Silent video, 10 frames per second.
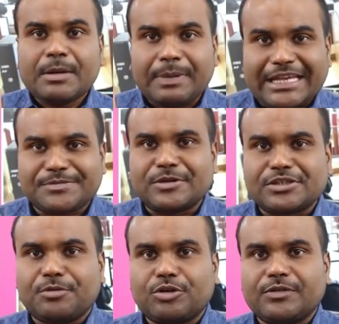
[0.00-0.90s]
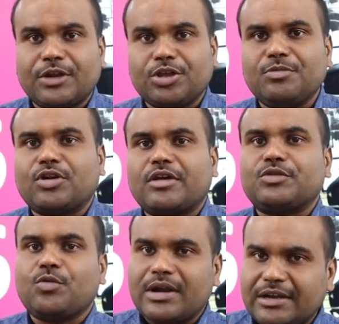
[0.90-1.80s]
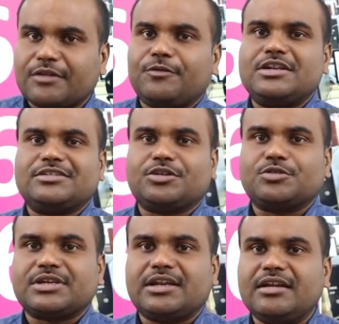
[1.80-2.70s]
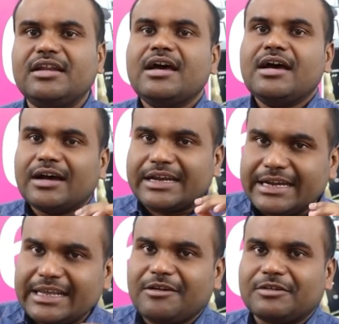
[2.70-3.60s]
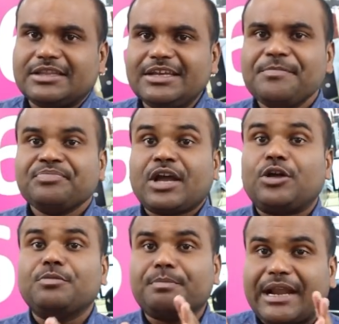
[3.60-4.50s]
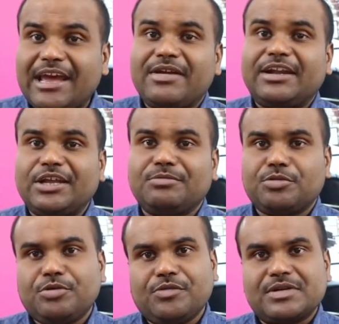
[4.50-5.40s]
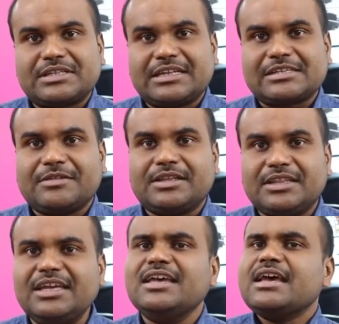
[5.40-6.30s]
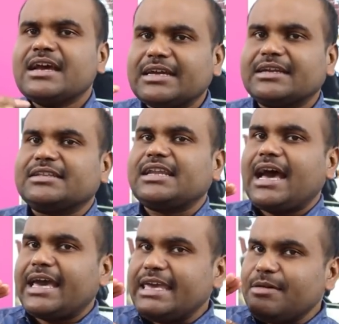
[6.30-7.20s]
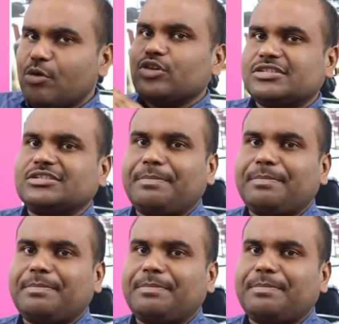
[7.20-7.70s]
பிளேஸ்மெண்ட்ஸை பொறுத்த வரைக்கும் ஒன் ஆஃப் த ஒண்டர்ஃபுல் இன்ஸ்டிடியூஷன் இன் இந்தியா வந்து அதுவும் ப்ரைவேட் டிஎம்டிபி யூனிவர்சிட்டிஸில் வந்து கிட்டத்தட்ட ஹை மோஸ்ட்